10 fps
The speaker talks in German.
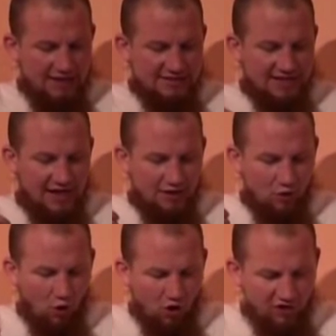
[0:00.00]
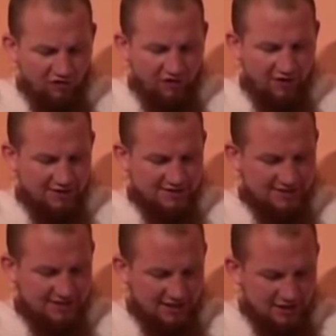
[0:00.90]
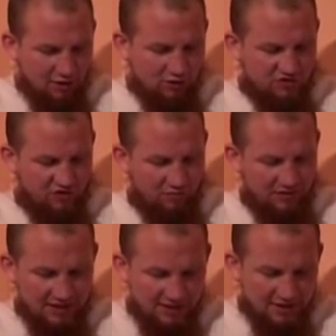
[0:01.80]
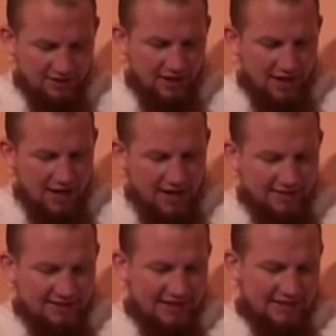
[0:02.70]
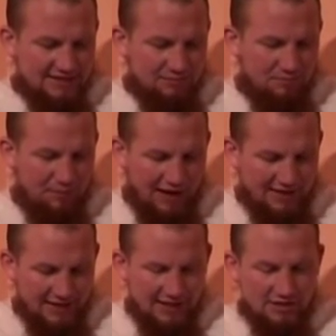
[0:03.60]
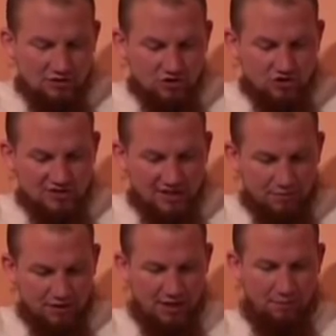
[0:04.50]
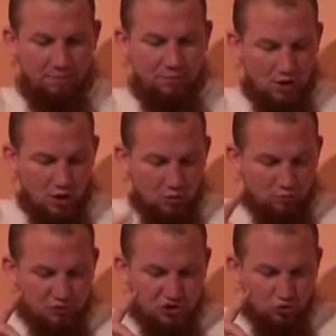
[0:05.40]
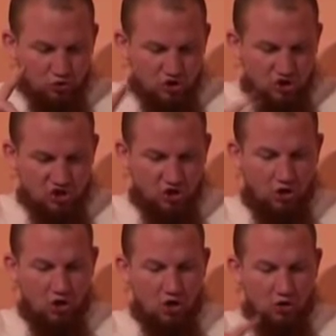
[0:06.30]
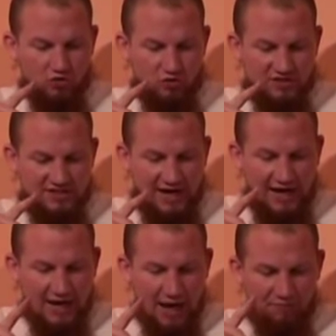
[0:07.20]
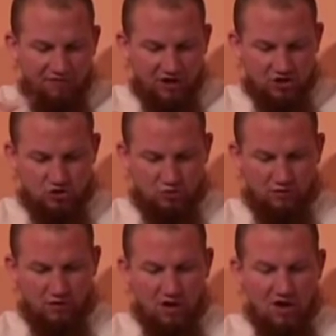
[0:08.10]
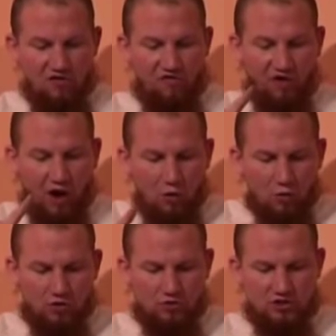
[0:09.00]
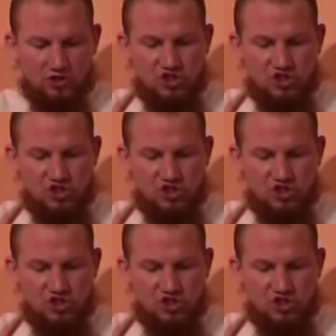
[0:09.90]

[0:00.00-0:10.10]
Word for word: zeigen häufiger als Kinder aus Familien, in denen sie mit beiden Eltern zusammenleben, psychische und soziale Abweichungen, Frauen und in